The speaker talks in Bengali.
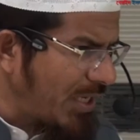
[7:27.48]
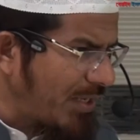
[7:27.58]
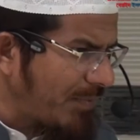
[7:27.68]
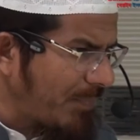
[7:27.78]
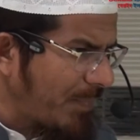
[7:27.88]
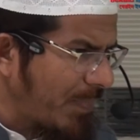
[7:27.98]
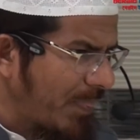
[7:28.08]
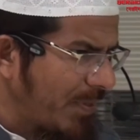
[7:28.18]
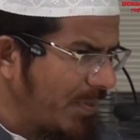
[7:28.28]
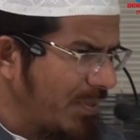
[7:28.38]
না
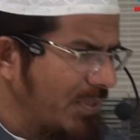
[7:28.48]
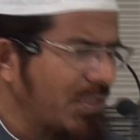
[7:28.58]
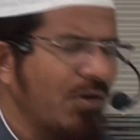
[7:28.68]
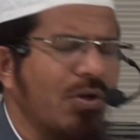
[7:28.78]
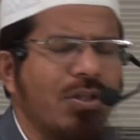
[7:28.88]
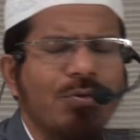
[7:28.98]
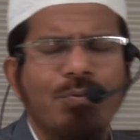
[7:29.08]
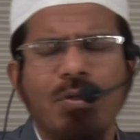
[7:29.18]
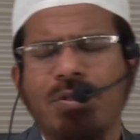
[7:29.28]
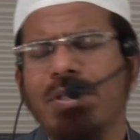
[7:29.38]
তাহলে তো
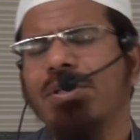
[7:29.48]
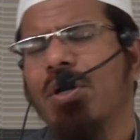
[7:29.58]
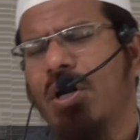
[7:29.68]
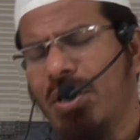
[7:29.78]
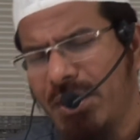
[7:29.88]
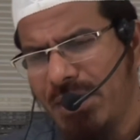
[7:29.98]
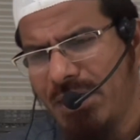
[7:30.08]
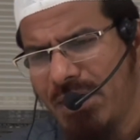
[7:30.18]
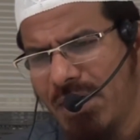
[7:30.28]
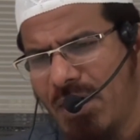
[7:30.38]
বলতেই হয়
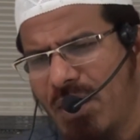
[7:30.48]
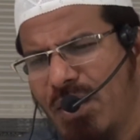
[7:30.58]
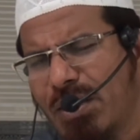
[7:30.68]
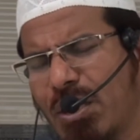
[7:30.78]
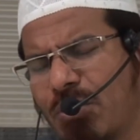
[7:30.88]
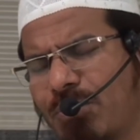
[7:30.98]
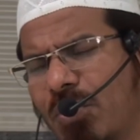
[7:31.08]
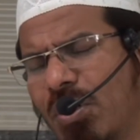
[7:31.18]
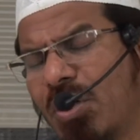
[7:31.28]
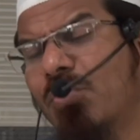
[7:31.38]
অনারব
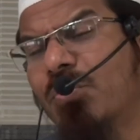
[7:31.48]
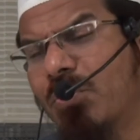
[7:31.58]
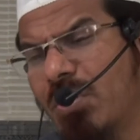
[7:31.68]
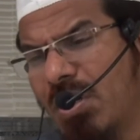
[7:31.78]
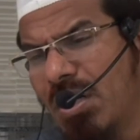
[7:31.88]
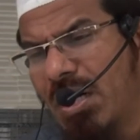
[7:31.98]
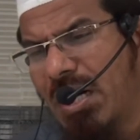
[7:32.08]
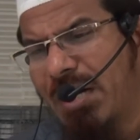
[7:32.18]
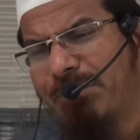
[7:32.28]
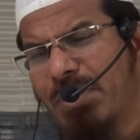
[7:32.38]
হলেও
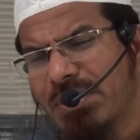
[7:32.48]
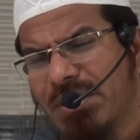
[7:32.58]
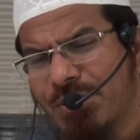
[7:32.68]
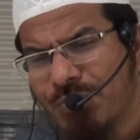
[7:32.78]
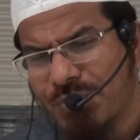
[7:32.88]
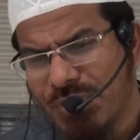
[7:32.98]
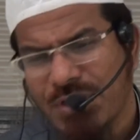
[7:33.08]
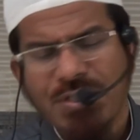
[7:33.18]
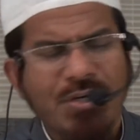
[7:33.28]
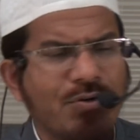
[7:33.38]
আমরা যে একটু
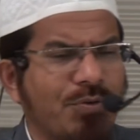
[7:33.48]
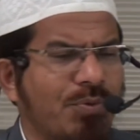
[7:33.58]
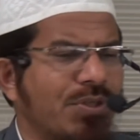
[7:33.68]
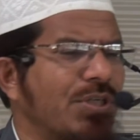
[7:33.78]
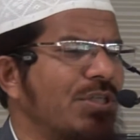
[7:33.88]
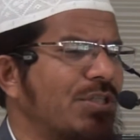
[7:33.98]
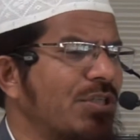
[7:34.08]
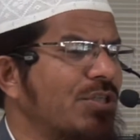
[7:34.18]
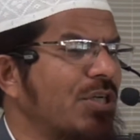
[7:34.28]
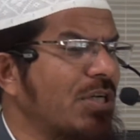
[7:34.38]
চেষ্টা করব সেই
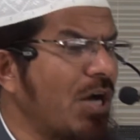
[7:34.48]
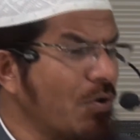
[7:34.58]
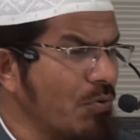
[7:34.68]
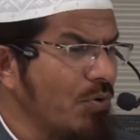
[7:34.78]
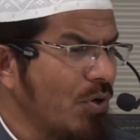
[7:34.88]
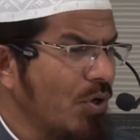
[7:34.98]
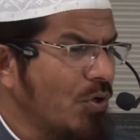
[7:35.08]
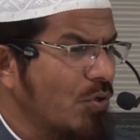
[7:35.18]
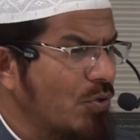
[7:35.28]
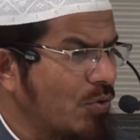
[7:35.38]
চেষ্টাটাও
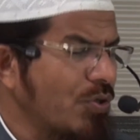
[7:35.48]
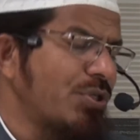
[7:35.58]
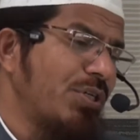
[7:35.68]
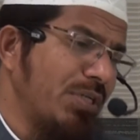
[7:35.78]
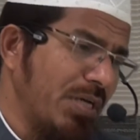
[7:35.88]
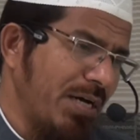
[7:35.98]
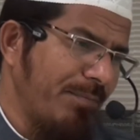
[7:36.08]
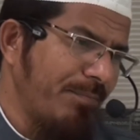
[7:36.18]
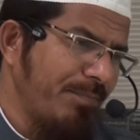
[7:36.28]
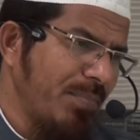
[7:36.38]
করছি না
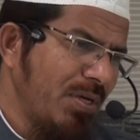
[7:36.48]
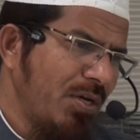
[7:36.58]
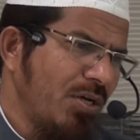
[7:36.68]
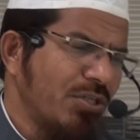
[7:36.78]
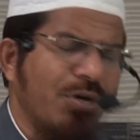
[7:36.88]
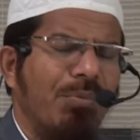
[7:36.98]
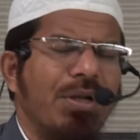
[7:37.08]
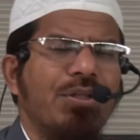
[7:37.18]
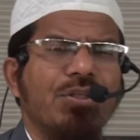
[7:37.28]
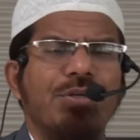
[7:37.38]

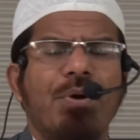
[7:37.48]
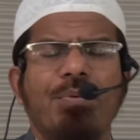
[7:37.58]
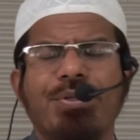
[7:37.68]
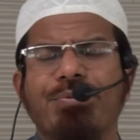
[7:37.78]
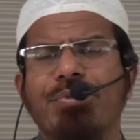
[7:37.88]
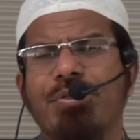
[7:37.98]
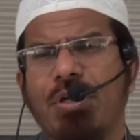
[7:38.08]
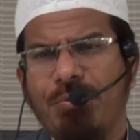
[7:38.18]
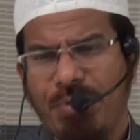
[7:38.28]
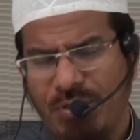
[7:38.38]
সম্মানিত সমবেত
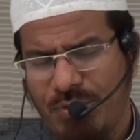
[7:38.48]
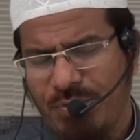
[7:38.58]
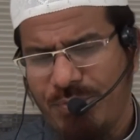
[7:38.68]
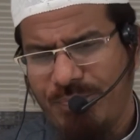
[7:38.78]
মুসল্লিবৃন্দ